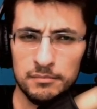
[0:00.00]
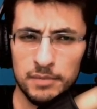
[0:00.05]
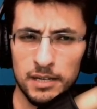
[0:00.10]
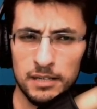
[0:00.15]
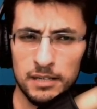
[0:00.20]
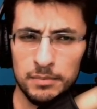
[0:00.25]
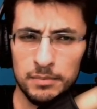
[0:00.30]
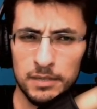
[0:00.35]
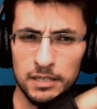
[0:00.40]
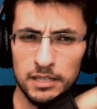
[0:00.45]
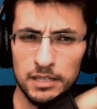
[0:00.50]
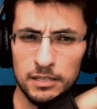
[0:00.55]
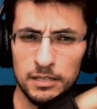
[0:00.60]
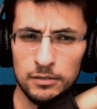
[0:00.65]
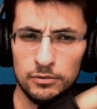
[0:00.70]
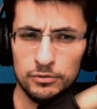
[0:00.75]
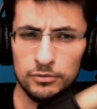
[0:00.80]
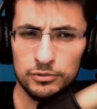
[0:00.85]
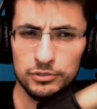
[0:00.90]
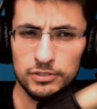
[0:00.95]
barbar
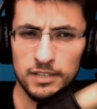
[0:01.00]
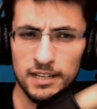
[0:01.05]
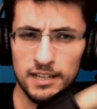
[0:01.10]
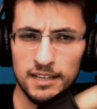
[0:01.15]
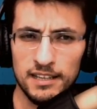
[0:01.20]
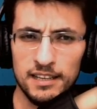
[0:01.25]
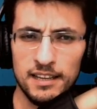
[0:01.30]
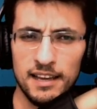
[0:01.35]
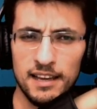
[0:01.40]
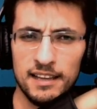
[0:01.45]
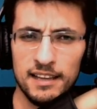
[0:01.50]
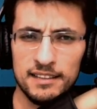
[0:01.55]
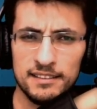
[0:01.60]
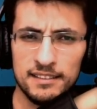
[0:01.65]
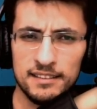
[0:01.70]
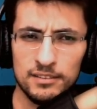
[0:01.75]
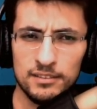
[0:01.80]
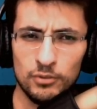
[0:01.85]
53 tane, en,